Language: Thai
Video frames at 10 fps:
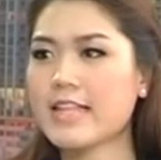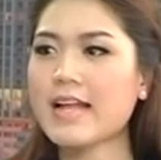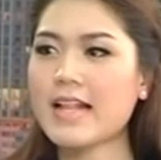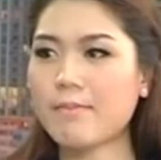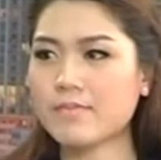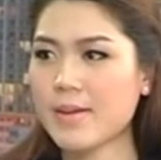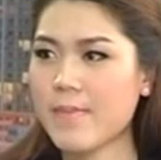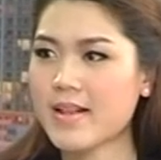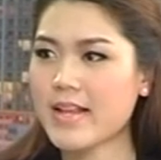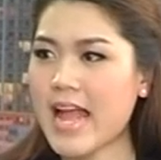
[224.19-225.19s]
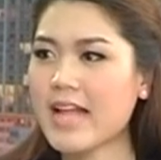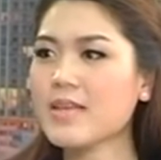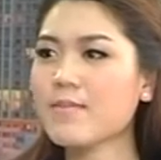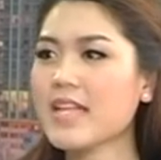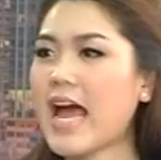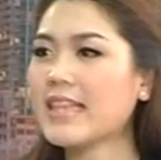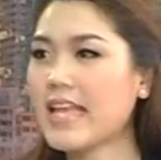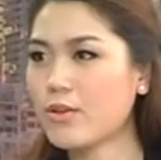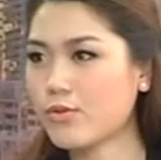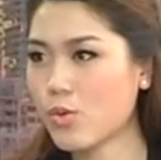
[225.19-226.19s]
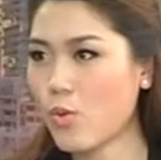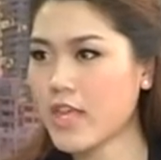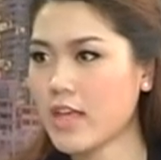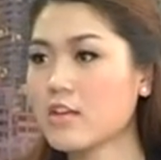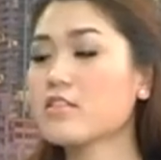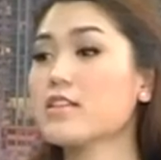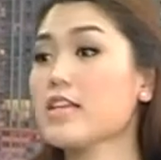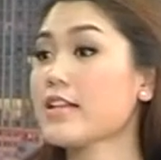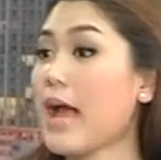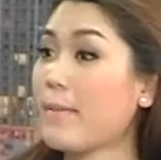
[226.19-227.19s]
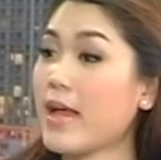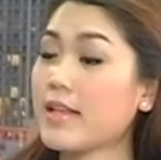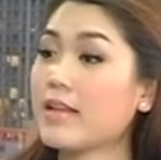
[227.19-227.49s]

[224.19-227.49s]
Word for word: ได้รับสไปรี้าที่มีท่านเหล็กอยู่สูงอีก ก็จะยิ่งทำไปกัน